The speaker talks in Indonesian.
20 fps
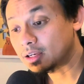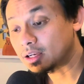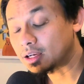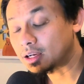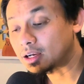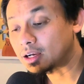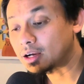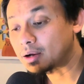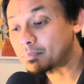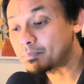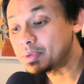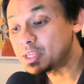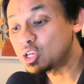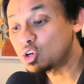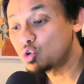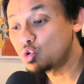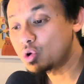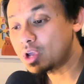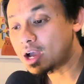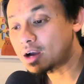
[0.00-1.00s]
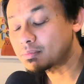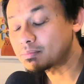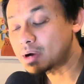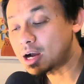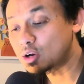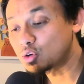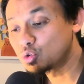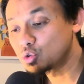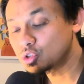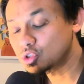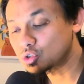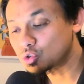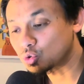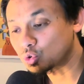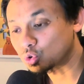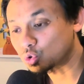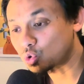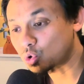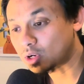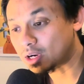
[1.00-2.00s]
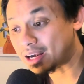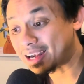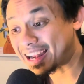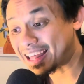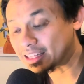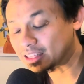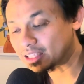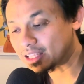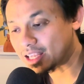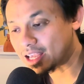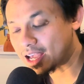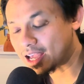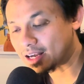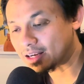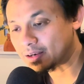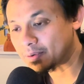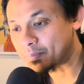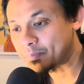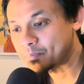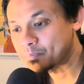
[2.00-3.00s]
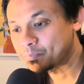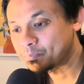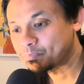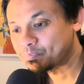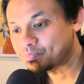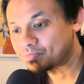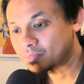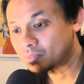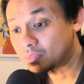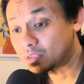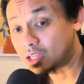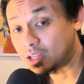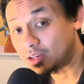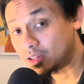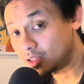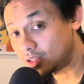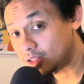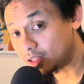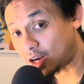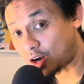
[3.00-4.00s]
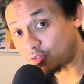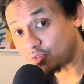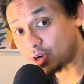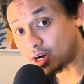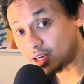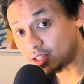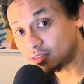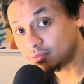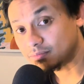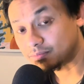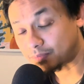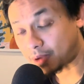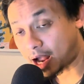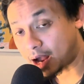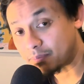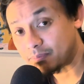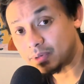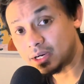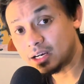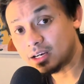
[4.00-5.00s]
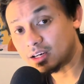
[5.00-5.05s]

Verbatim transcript: uh, minggu yang bagus untuk latihan. Jadi Ralf Ranit paham benar